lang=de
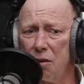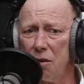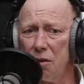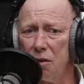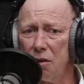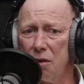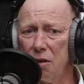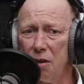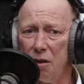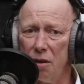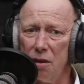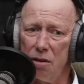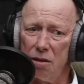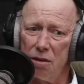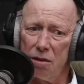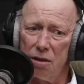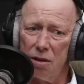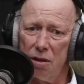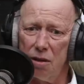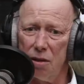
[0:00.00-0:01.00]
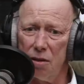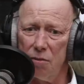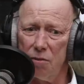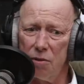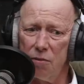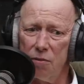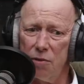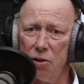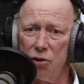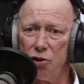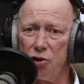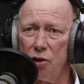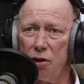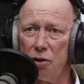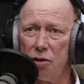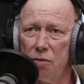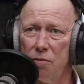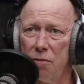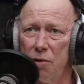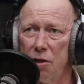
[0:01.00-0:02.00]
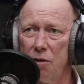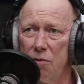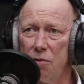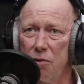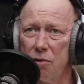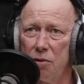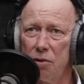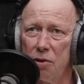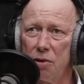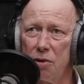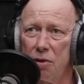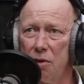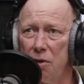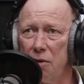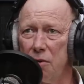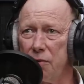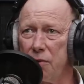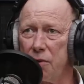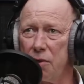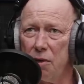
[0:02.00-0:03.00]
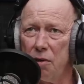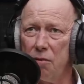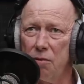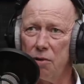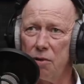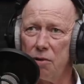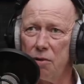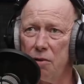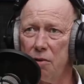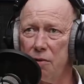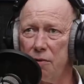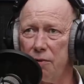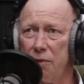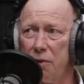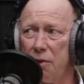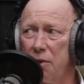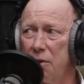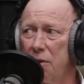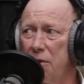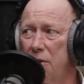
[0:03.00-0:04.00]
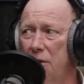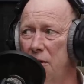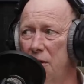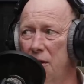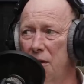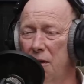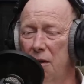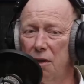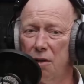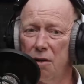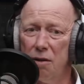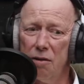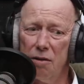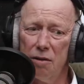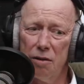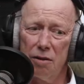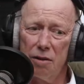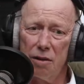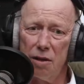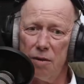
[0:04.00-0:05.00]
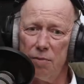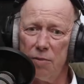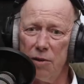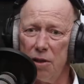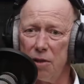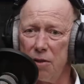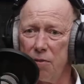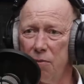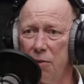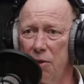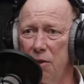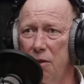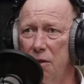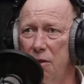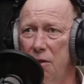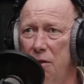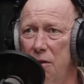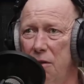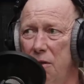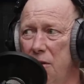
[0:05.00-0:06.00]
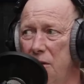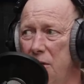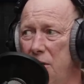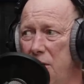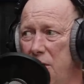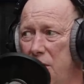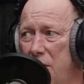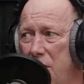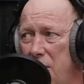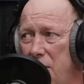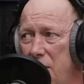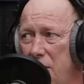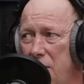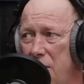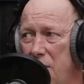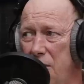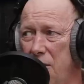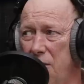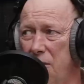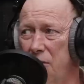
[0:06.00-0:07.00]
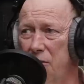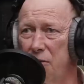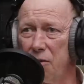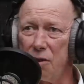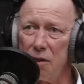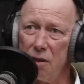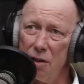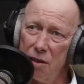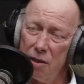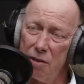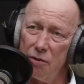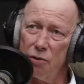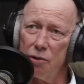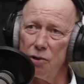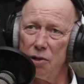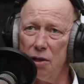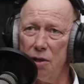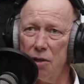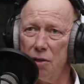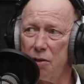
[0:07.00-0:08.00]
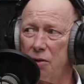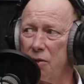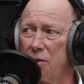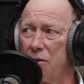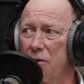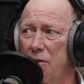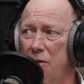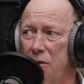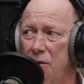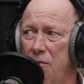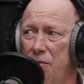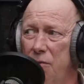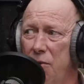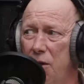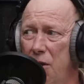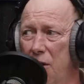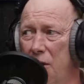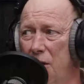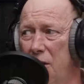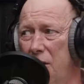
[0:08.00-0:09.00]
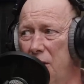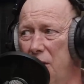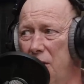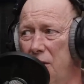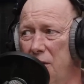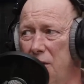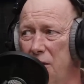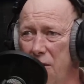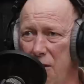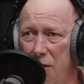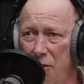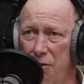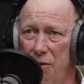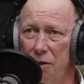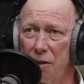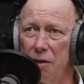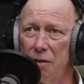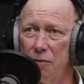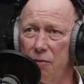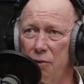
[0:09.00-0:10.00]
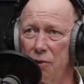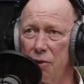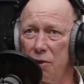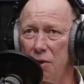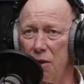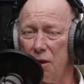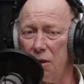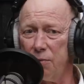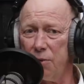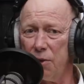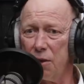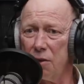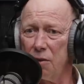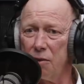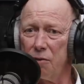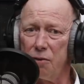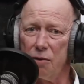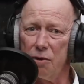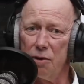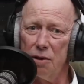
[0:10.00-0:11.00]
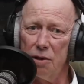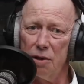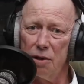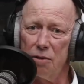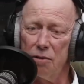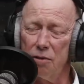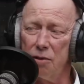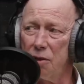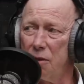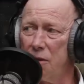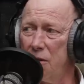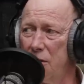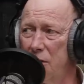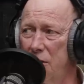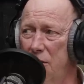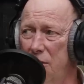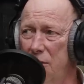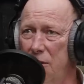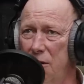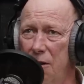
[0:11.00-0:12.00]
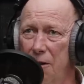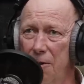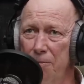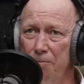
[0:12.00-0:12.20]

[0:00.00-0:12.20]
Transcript: äh, ja, dann habe ich mir eine Schachtel Marlboro gekauft zur Abiturfeier und habe erstmal inhalieren gelernt. Ja, heute hätte ich wohl Kekse genommen. Äh, und dann wurde ich abhängig von Nikotin